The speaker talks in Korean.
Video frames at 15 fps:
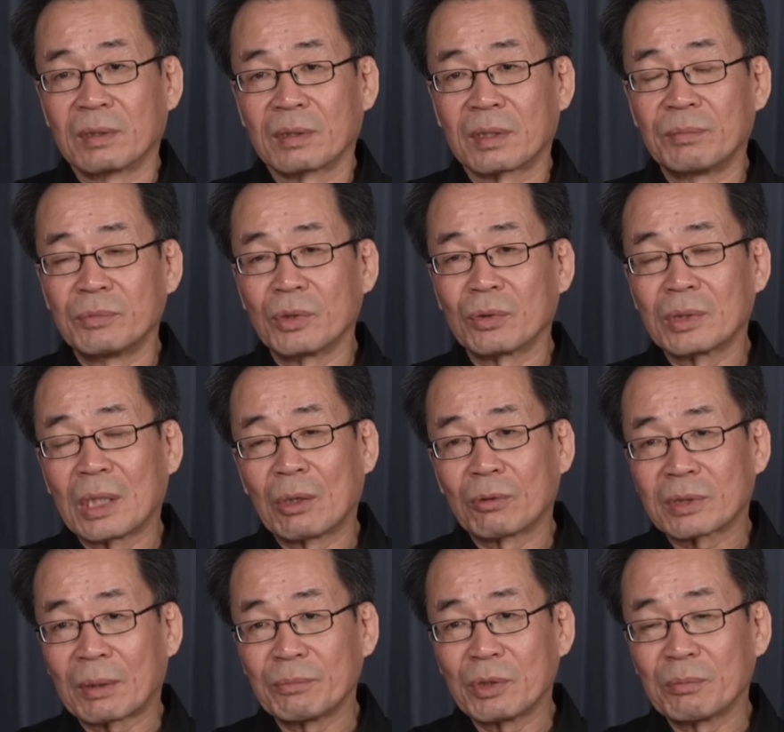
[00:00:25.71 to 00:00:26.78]
김정은 나오고
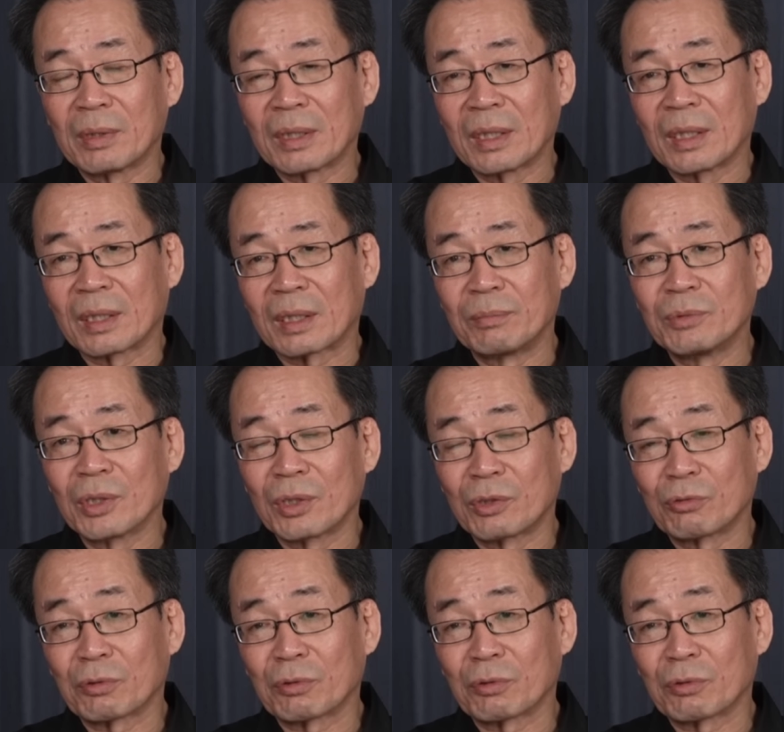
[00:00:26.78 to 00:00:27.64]
삼 년 만에 김정일이